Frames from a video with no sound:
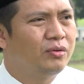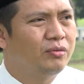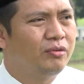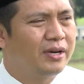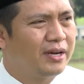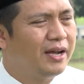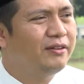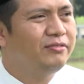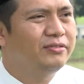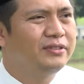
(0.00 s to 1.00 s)

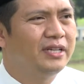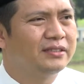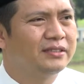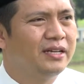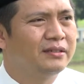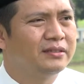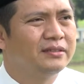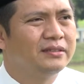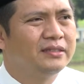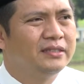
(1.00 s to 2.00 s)
wakaf yang sedang
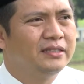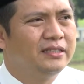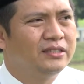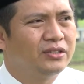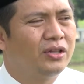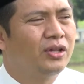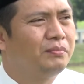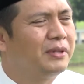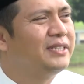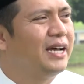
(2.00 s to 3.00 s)
insya Allah
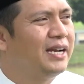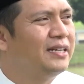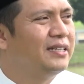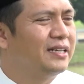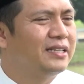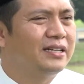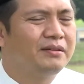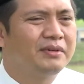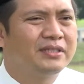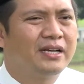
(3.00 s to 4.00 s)
berjalan di
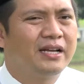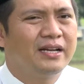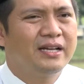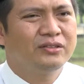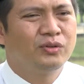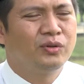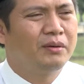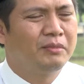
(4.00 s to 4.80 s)
tengah-tengah masyarakat guna